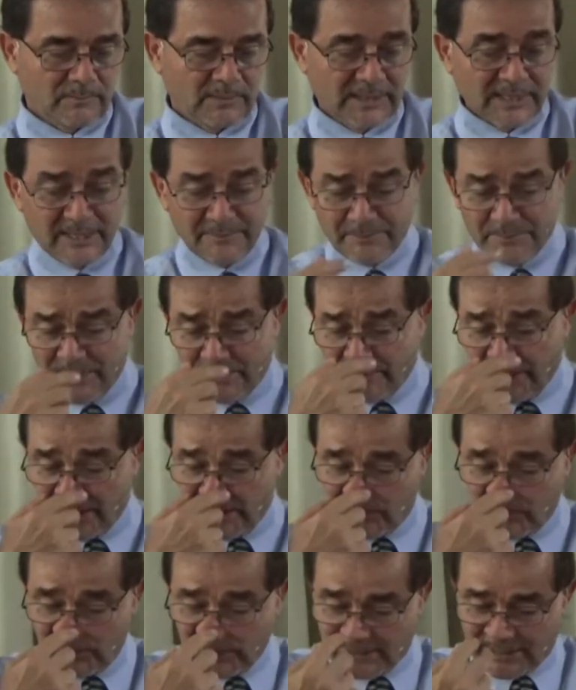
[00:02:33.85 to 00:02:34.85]
El
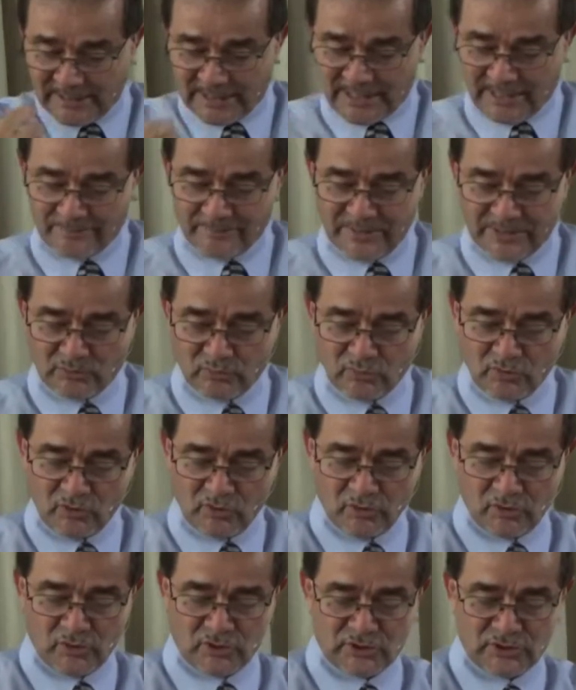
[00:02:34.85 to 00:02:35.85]
primero del capítulo
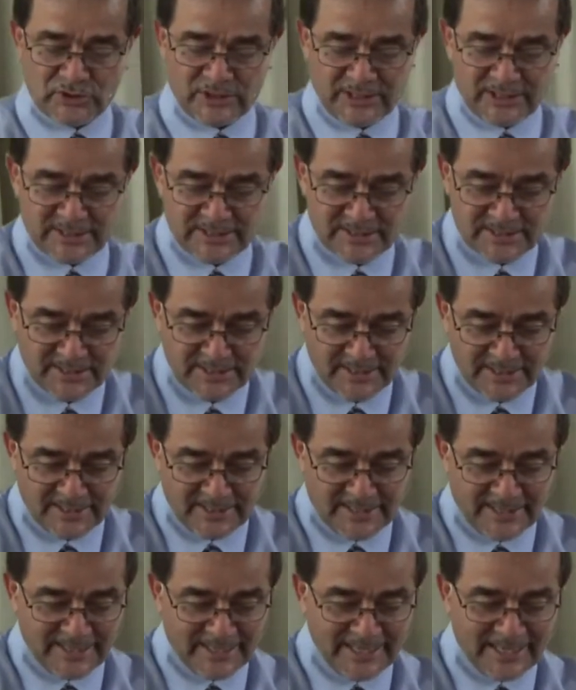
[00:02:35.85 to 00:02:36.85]
2 es
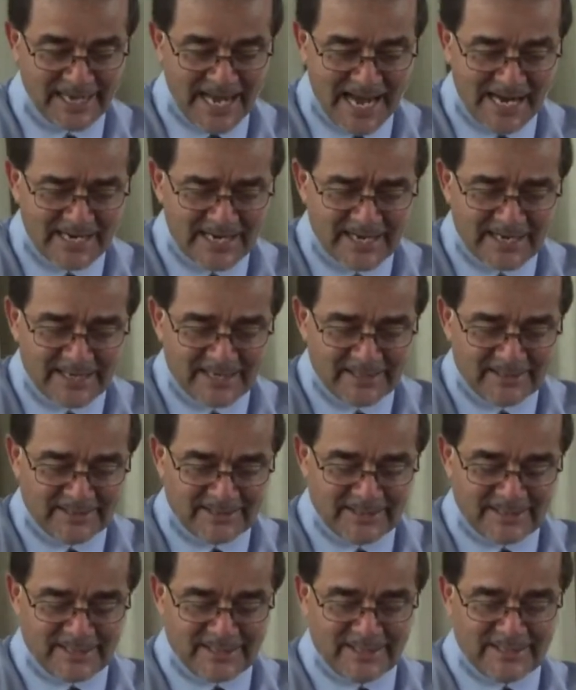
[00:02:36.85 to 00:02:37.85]
el ángel
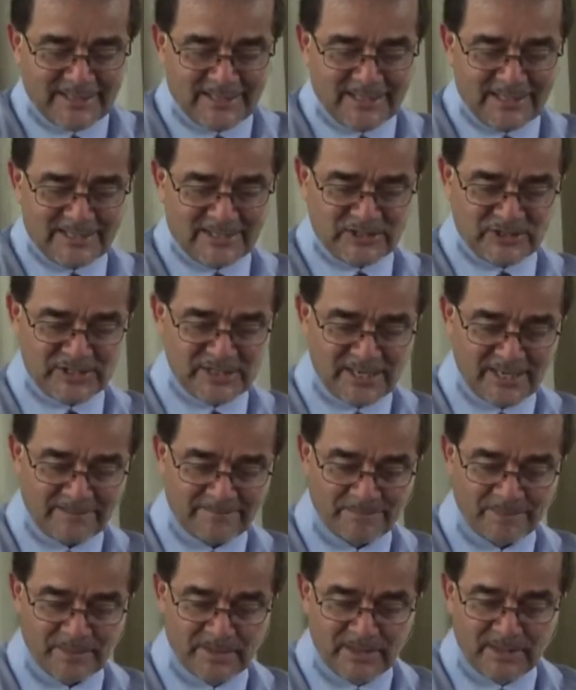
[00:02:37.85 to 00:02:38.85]
de la iglesia.
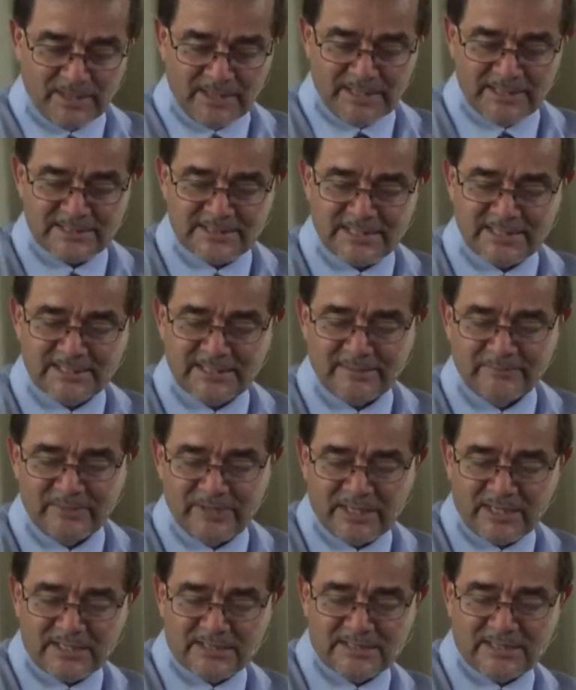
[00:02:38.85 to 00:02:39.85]
Este
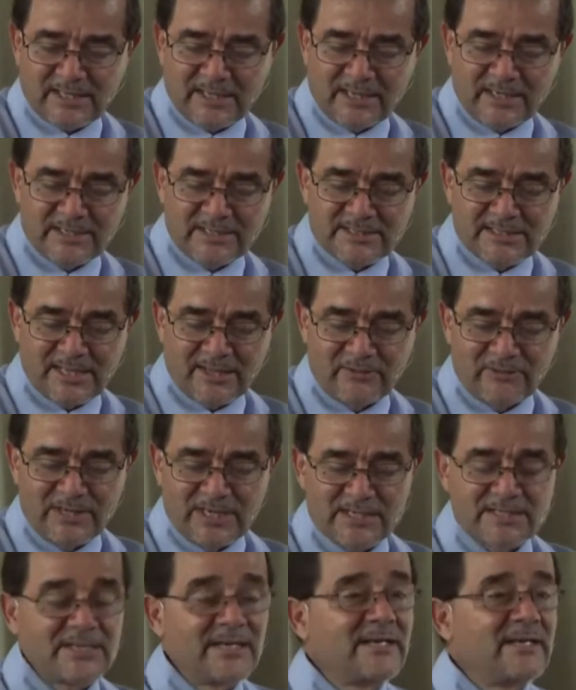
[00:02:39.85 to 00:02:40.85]
también está analizado en
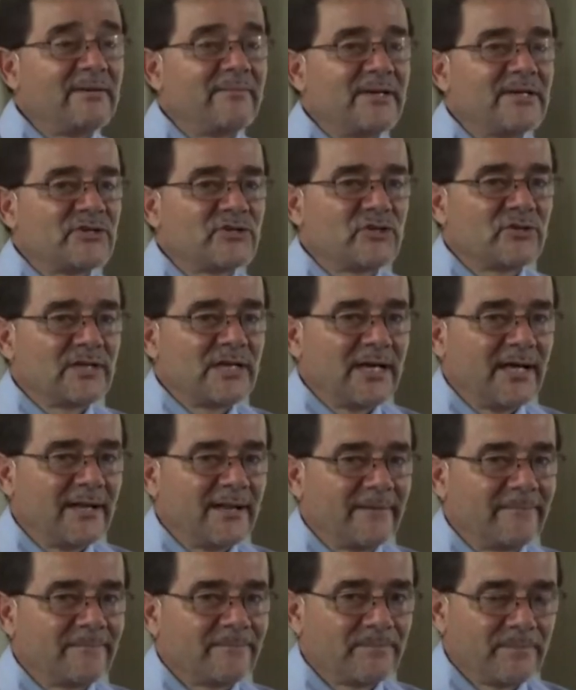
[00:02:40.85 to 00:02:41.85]
la serie
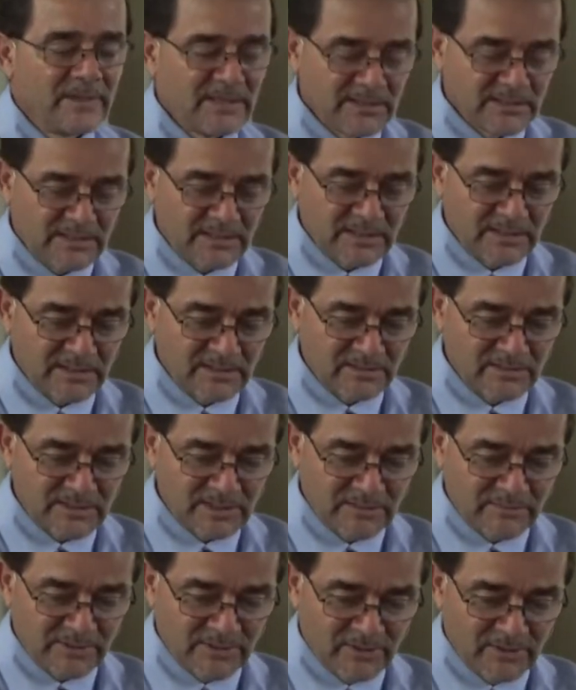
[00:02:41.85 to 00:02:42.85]
mencionada de este
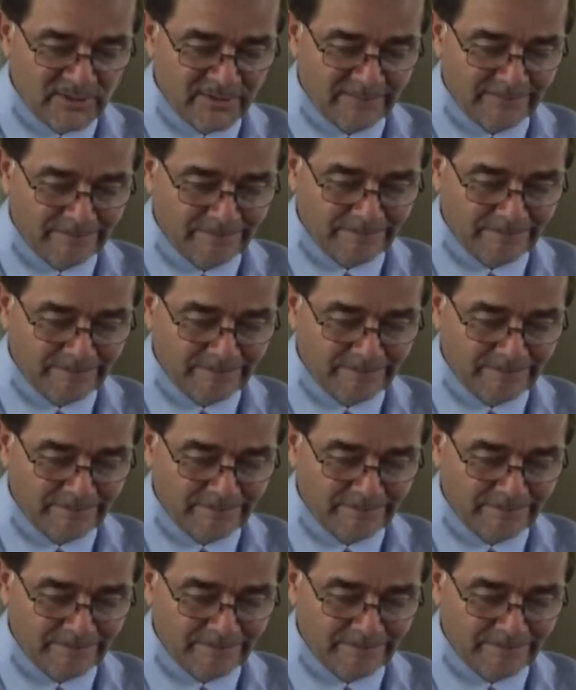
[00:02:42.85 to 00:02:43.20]
servidor.